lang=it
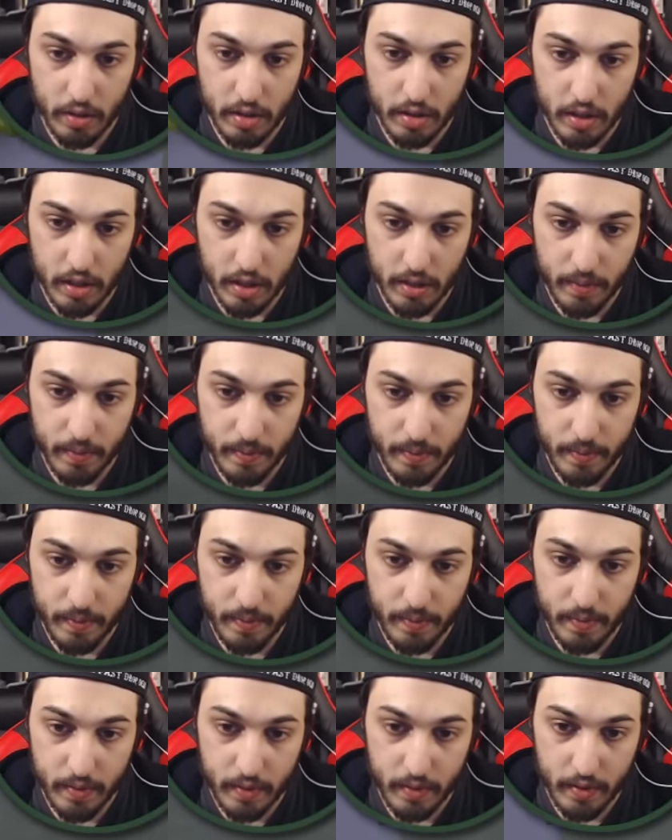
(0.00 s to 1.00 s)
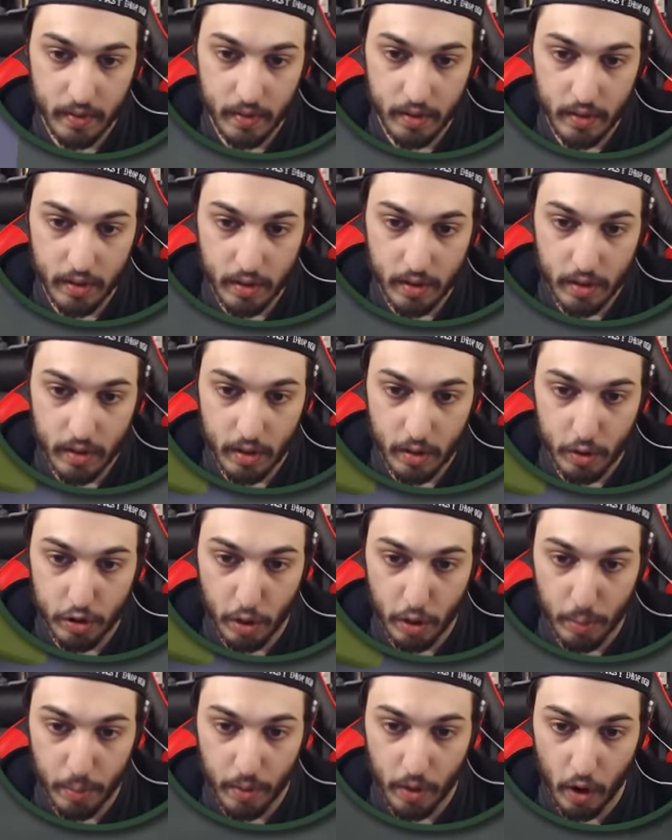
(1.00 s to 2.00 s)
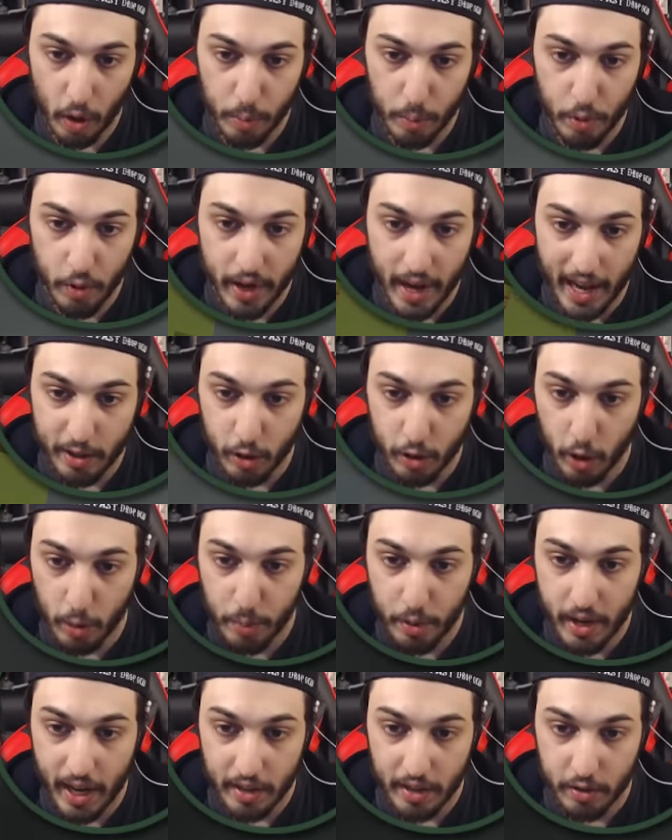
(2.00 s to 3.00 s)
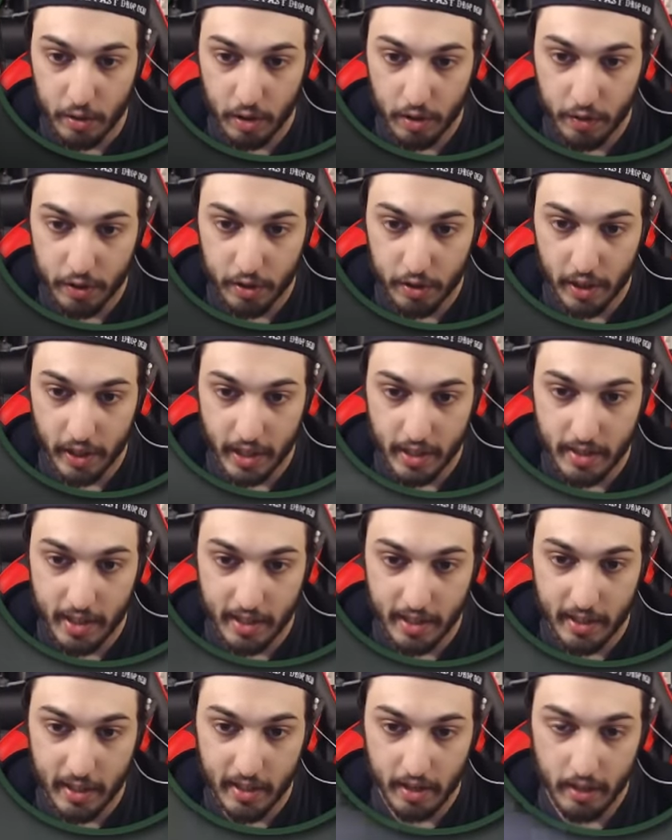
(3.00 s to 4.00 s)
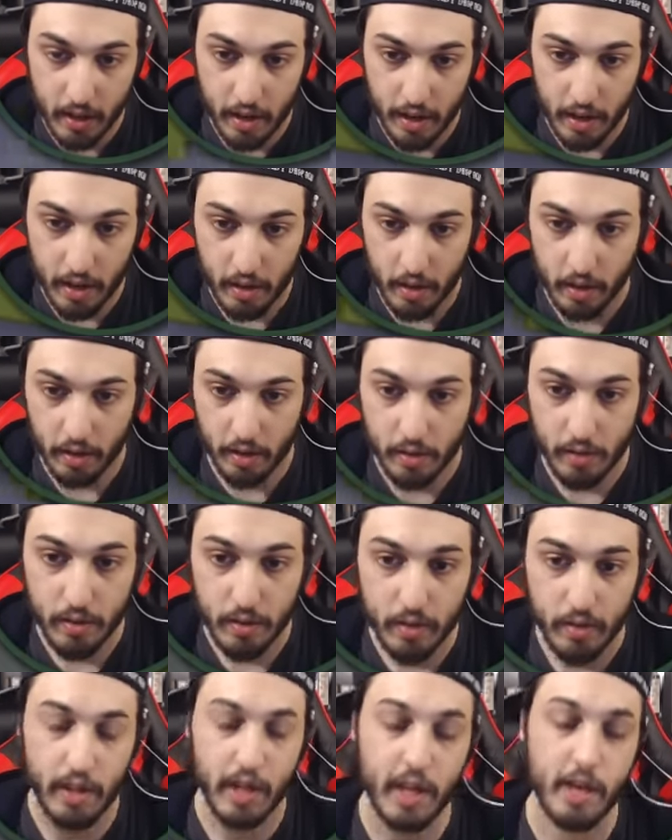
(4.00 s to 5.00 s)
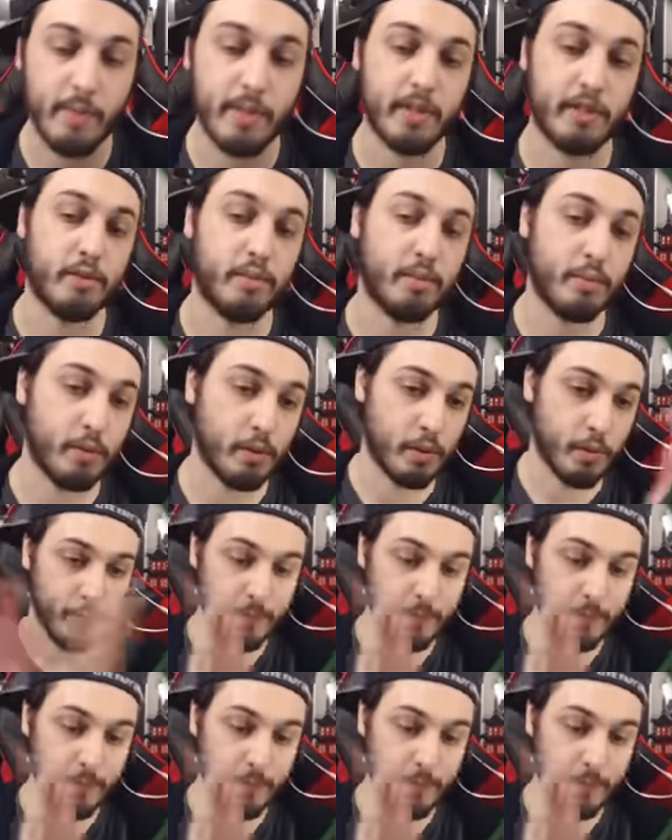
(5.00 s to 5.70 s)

Così. l'ho bucato, l'ho bucato. Ho fatto una cazzata? Ok, È rimasto. Io, io,